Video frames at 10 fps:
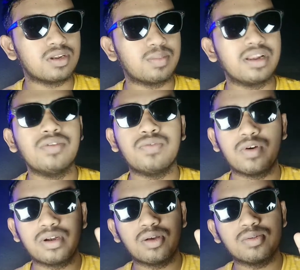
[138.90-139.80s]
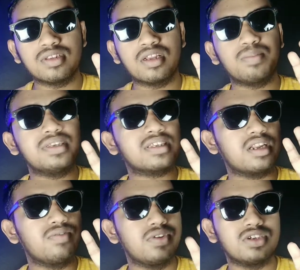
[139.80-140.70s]
சொன்ன மாதிரி ஃபோர் தௌசண்ட்
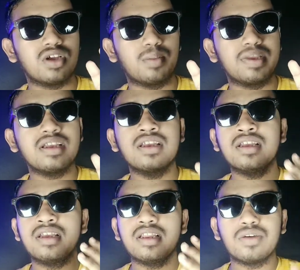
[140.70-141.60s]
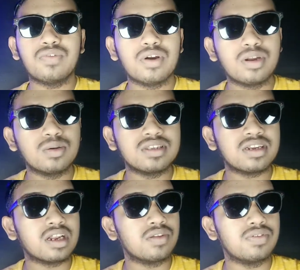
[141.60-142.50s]
ருபீஸ்க்கான ஃப்ரீ ஷாப்பிங் இந்த ஃபோர்
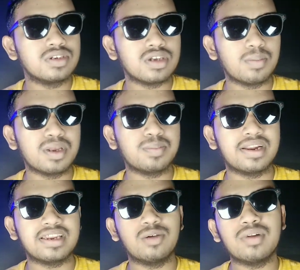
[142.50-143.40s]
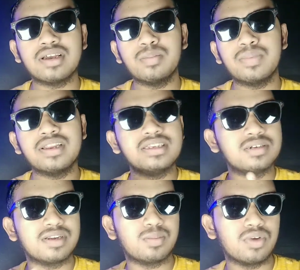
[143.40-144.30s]
தௌசண்ட்க்கான ஃப்ரீ ஷாப்பிங் பார்த்தீங்கன்னா உங்களுக்கு பிரிச்சு
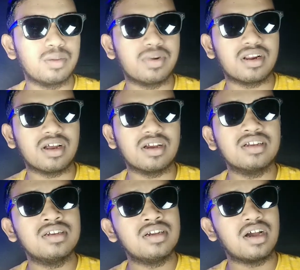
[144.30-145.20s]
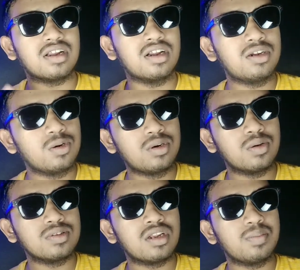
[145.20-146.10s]
வந்து ப்ரொவைட் பண்ணுறாங்க அதாவது டூ
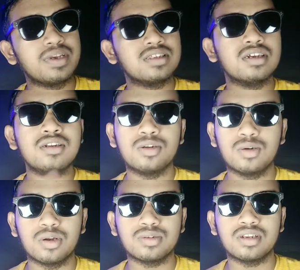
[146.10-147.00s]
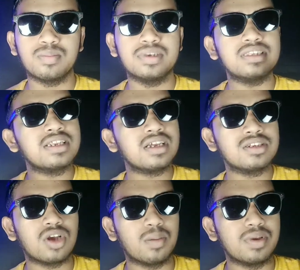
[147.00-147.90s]
தௌசண்ட் ருபீஸ்க்கு டூ தௌசண்ட் ருபீஸ்க்கு நீங்கள்
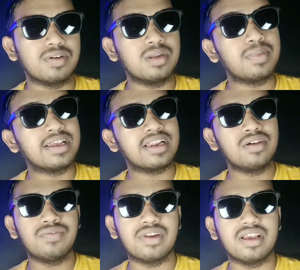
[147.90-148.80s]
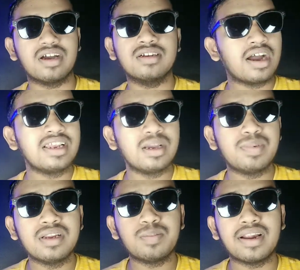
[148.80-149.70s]
ஷாப்பிங் வந்து பண்ணிக்கலாம் ஃப்ரீயாக அது
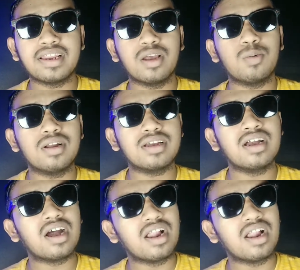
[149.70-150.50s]
எப்படின்னு பார்த்தீங்கன்னா உங்களுக்கு